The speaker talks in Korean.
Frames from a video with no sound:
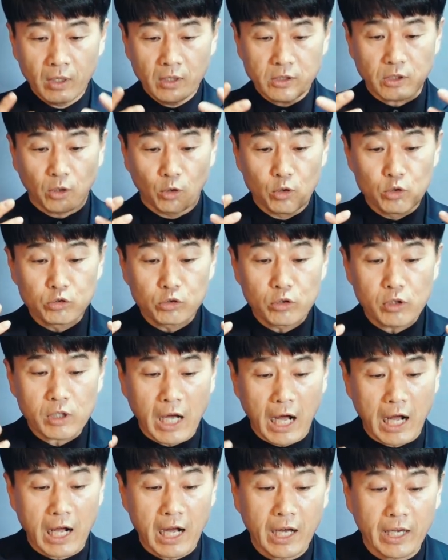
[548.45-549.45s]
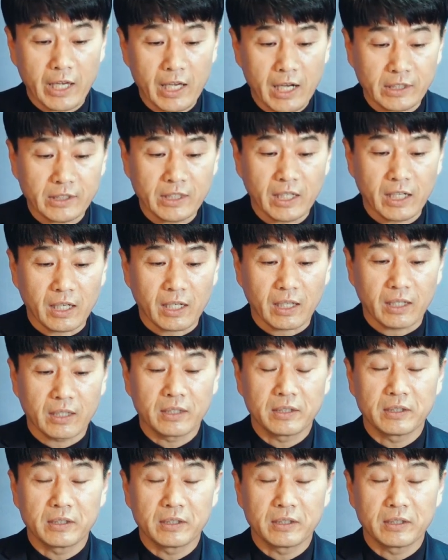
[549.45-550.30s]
자, 얼굴을 강하게 하다라는